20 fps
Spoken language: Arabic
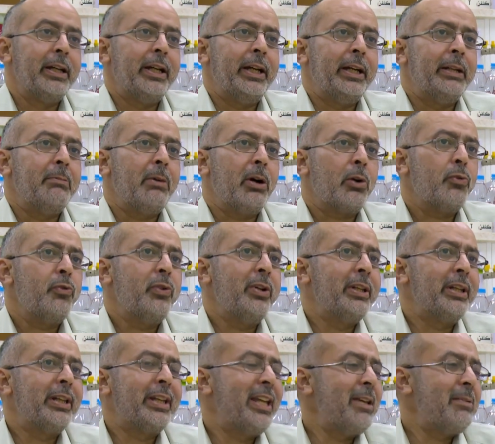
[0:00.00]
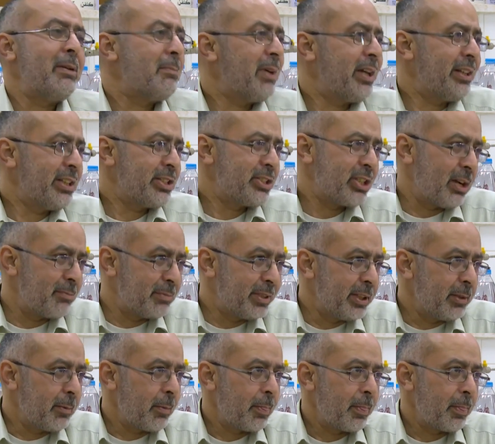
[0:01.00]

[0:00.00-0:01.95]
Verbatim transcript: احنا معروف ان الكيمياء ماده جامده